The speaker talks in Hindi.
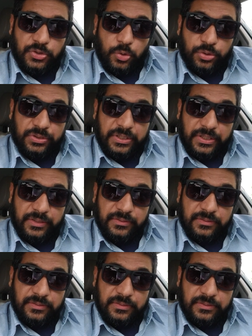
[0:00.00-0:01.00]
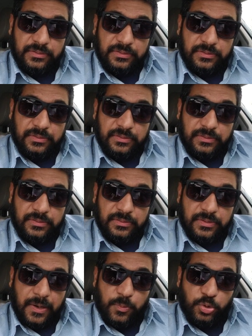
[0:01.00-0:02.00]
जो होती है
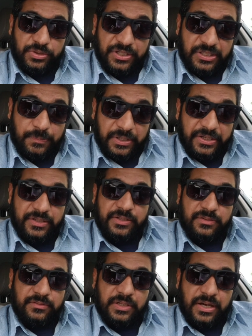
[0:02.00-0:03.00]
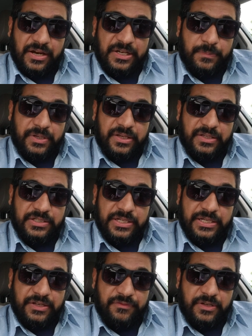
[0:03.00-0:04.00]
आपको देनी पड़ेगी दिखानी पड़ेगी
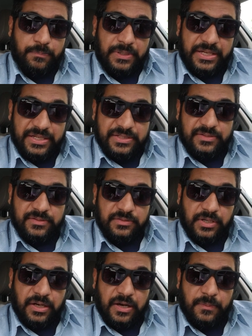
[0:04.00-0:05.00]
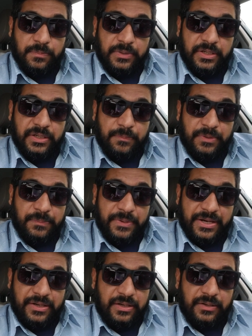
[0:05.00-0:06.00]
ये लिविंग प्लेस जहाँ आपने अपने
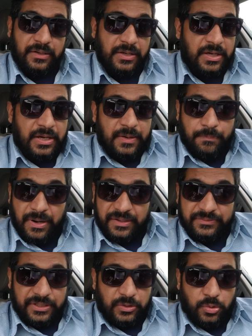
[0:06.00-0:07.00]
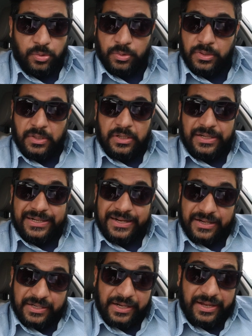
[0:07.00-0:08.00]
पार्टनर को
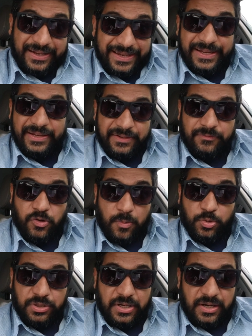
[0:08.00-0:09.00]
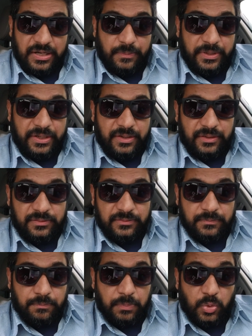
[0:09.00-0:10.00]
रखना है वो आपको दिखाना पड़ेगा
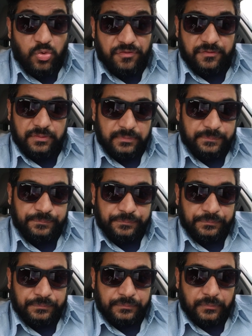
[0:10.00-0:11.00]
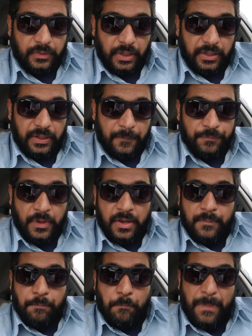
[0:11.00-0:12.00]
प्रूफ है ना
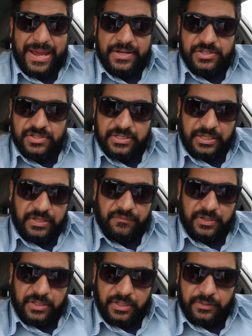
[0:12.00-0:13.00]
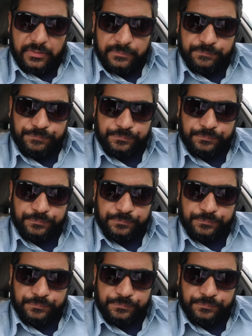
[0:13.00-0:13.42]
मैरिज सर्टिफिकेट